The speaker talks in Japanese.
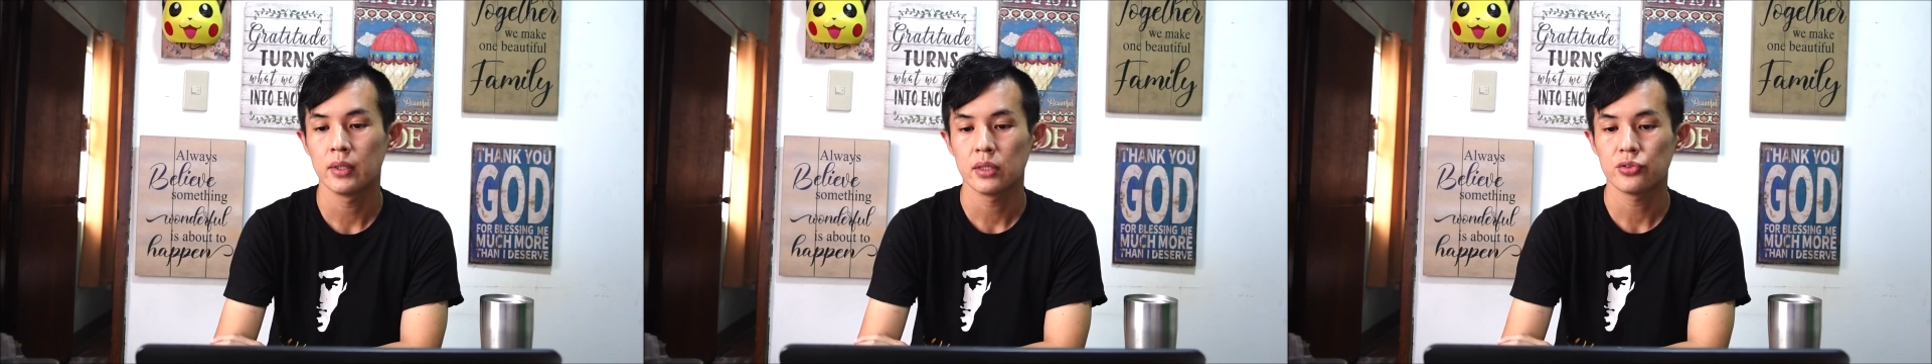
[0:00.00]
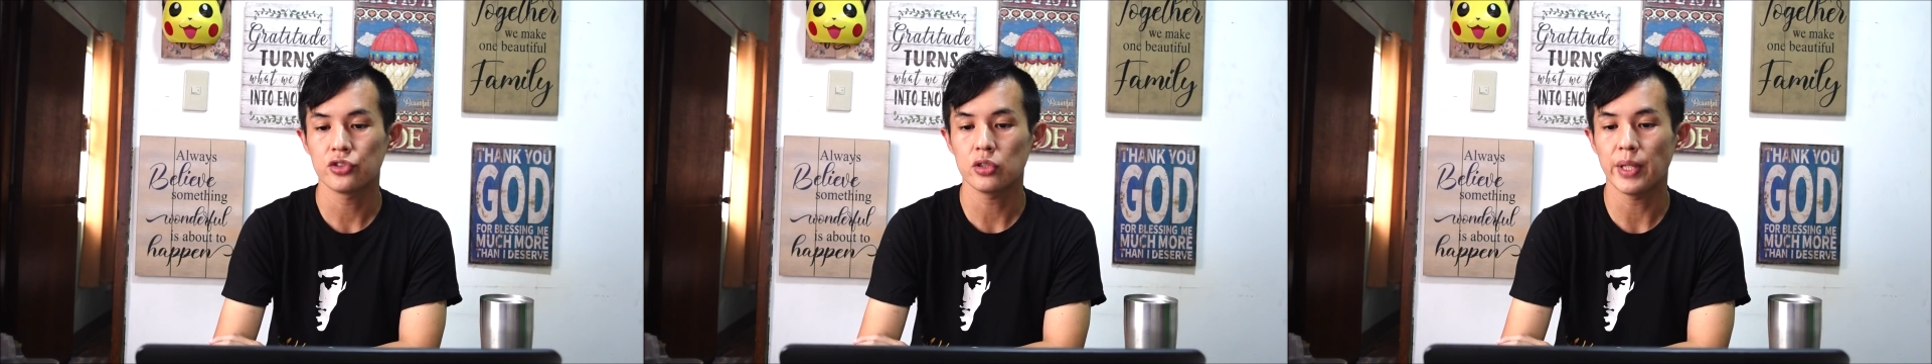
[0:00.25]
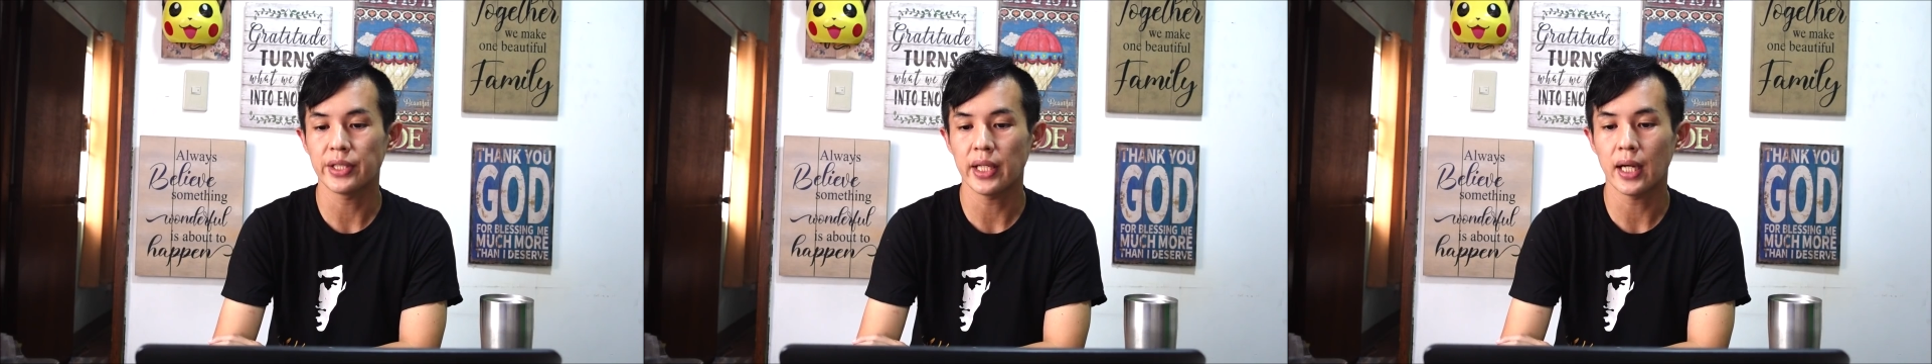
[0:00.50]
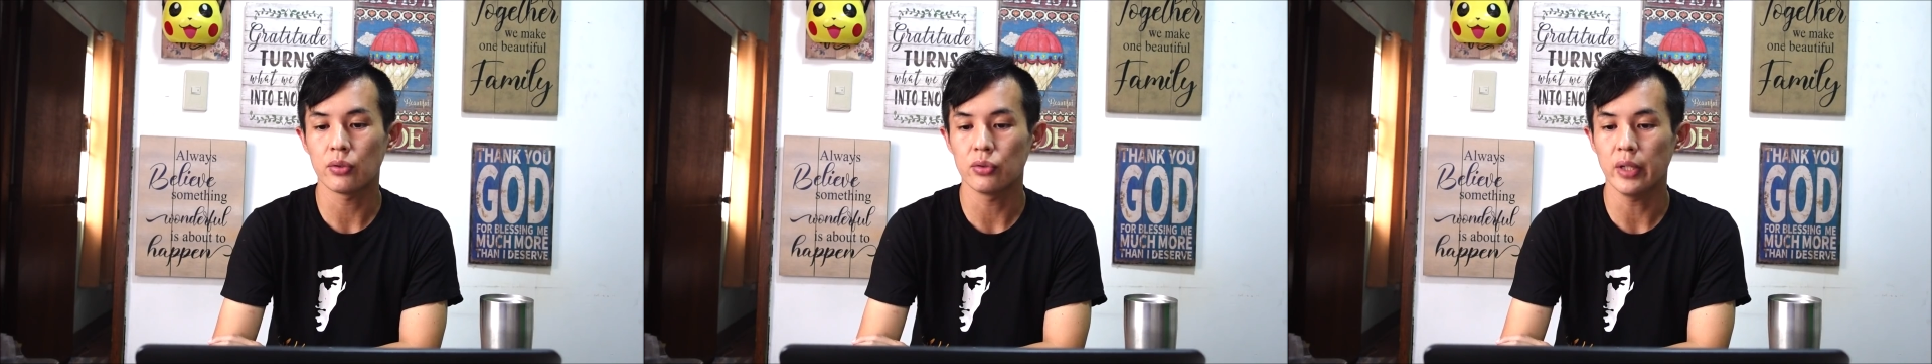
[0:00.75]
すべて
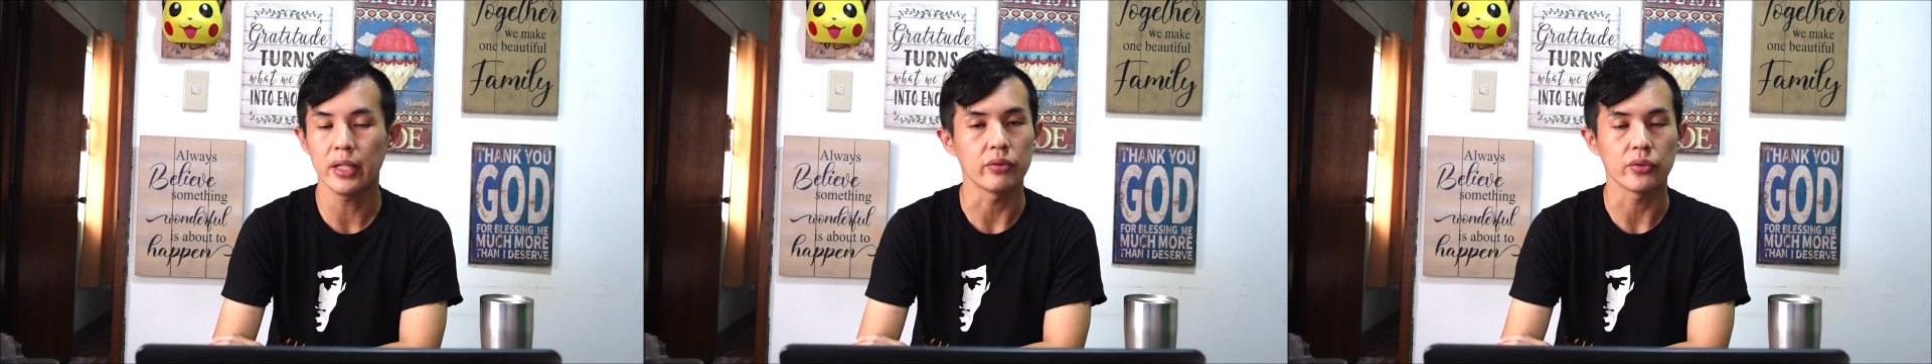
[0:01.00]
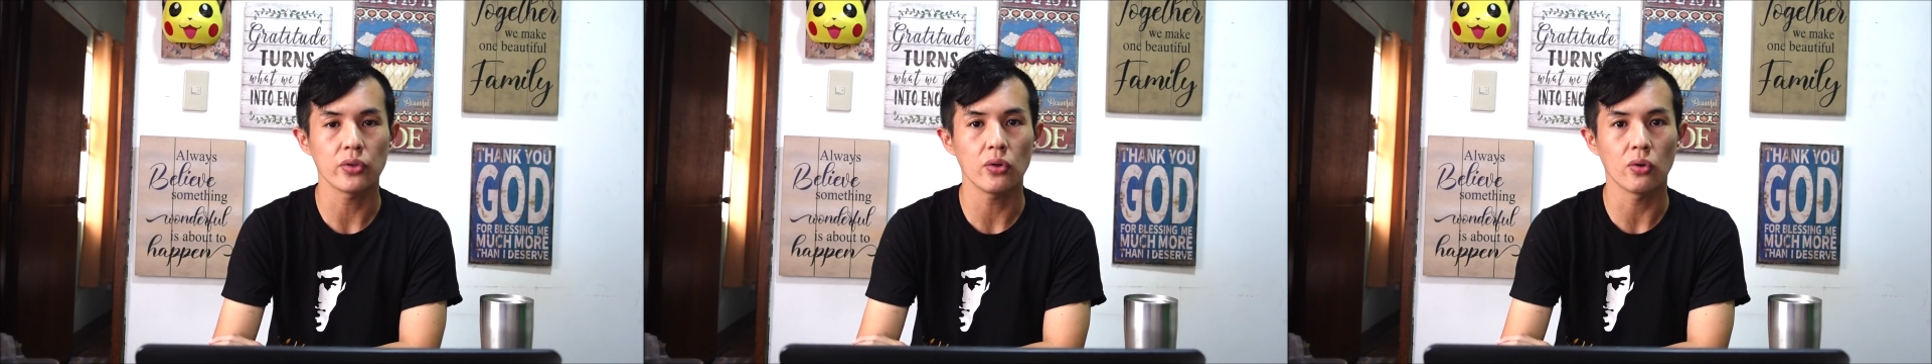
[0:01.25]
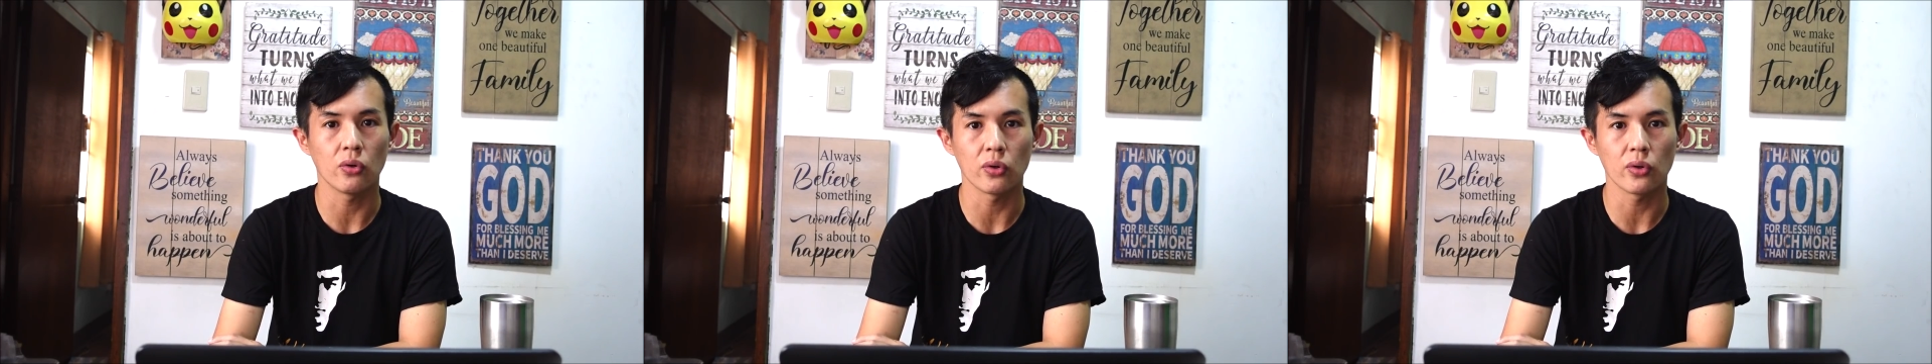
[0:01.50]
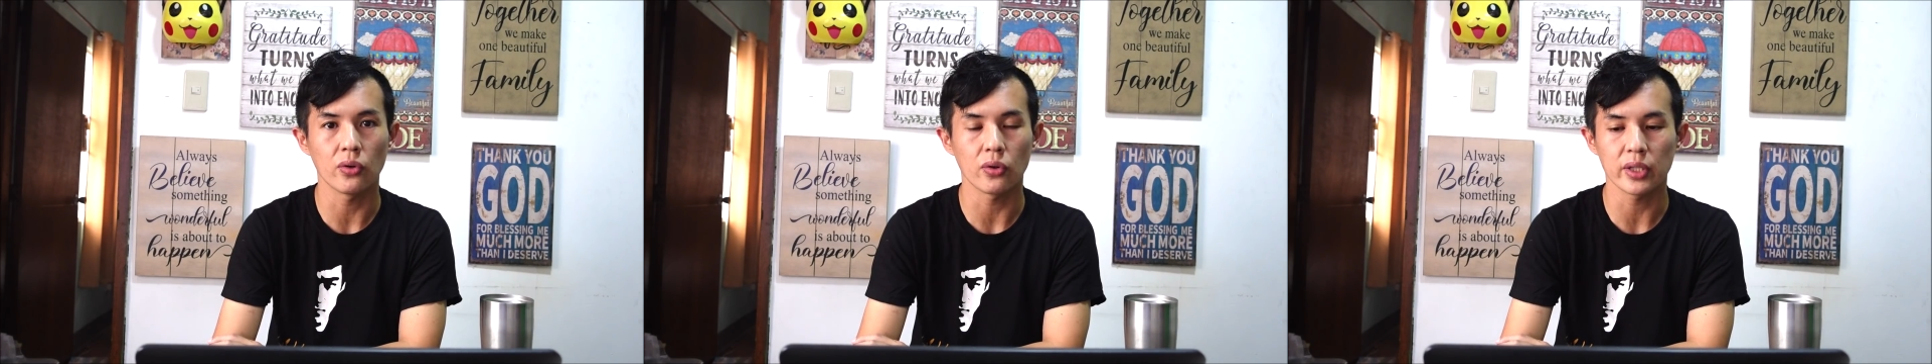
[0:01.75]
が増える今日こ
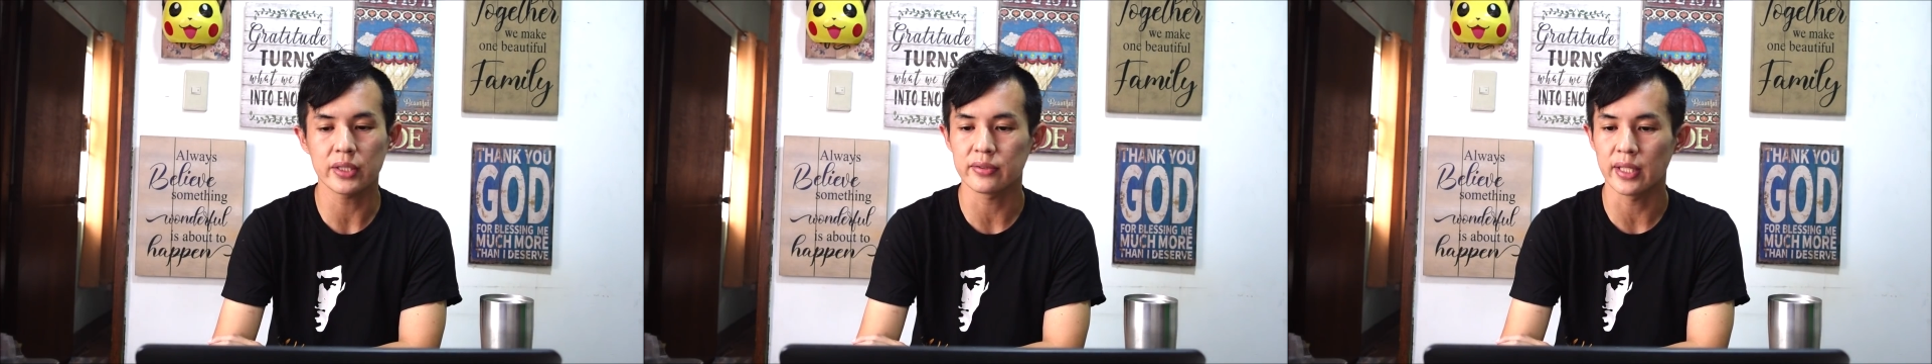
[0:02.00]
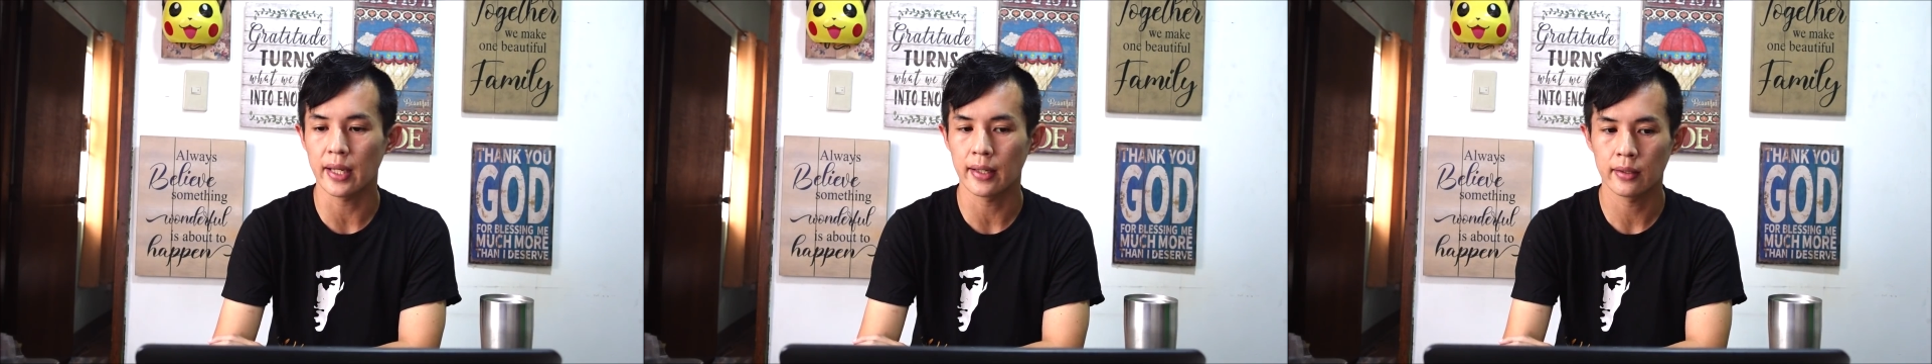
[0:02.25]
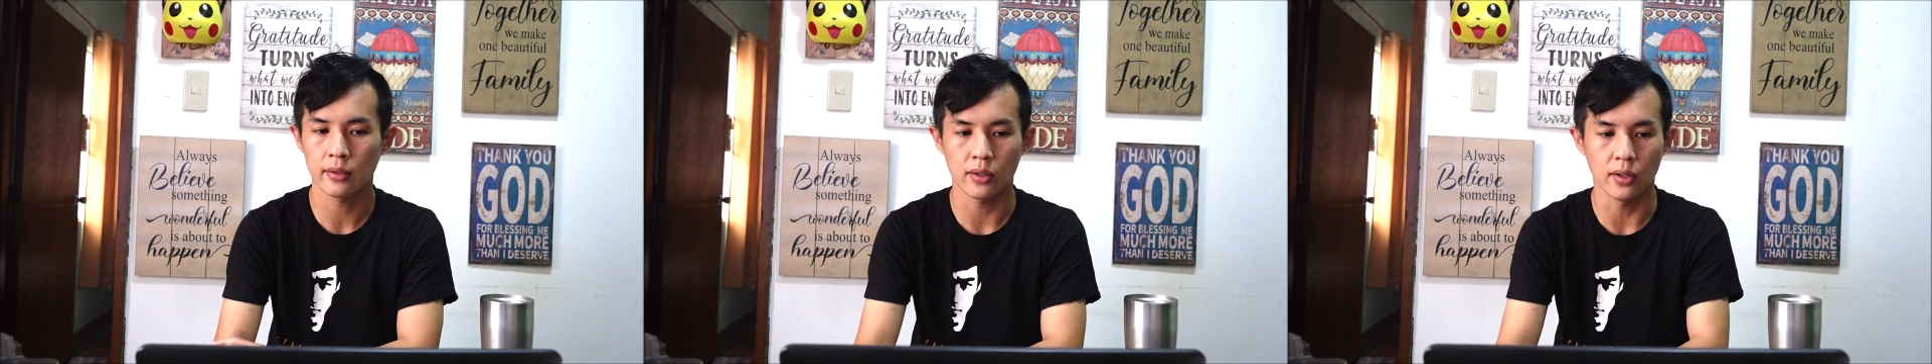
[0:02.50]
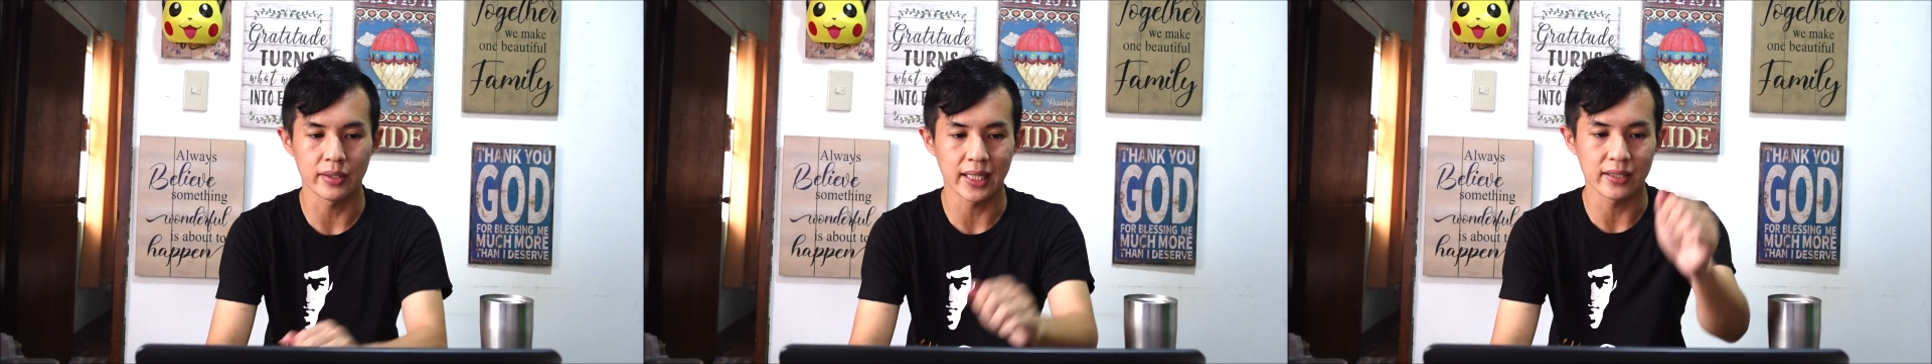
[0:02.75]
の頃ですね。
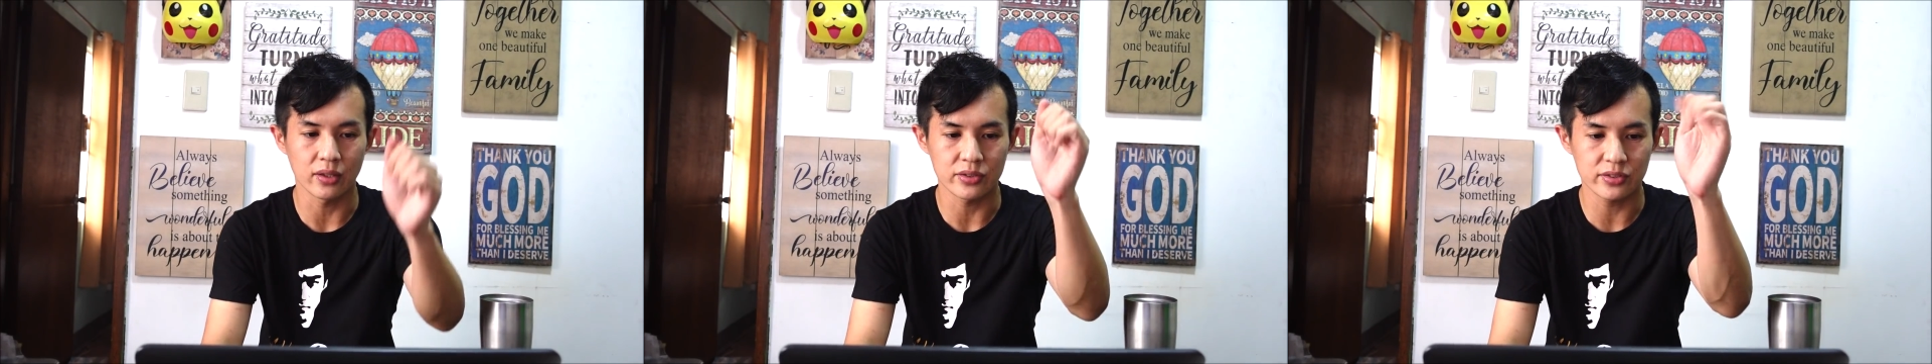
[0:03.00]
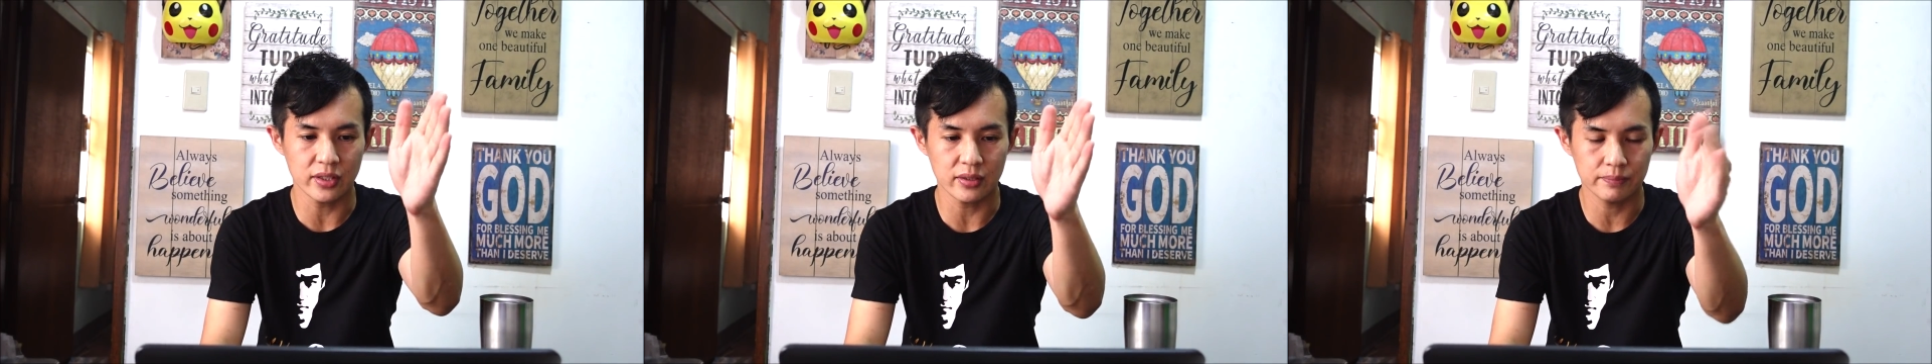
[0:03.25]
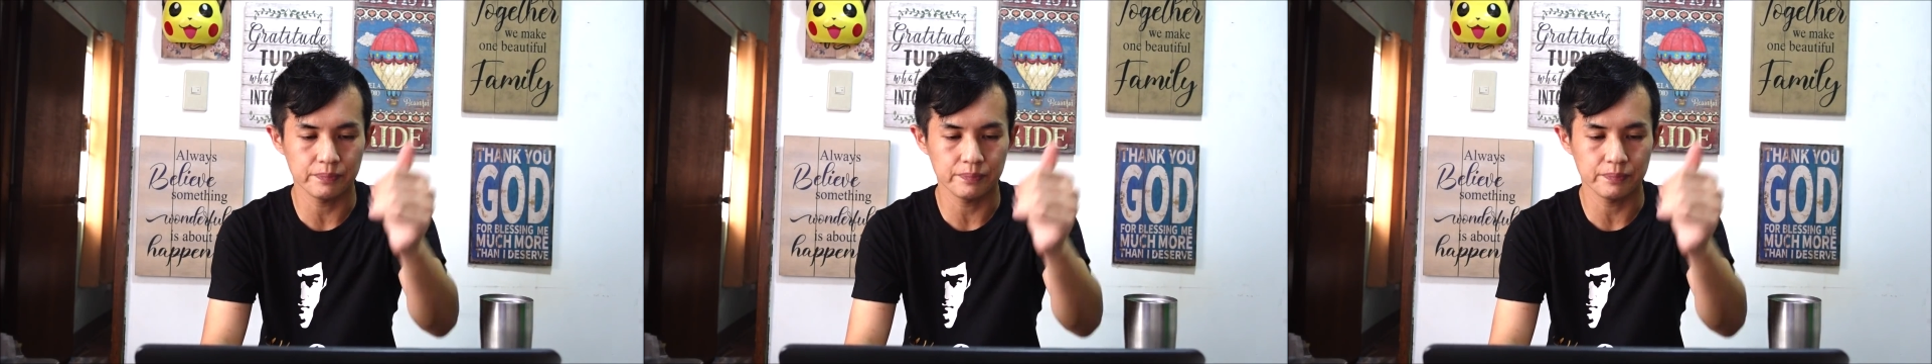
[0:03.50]
こんなんどす。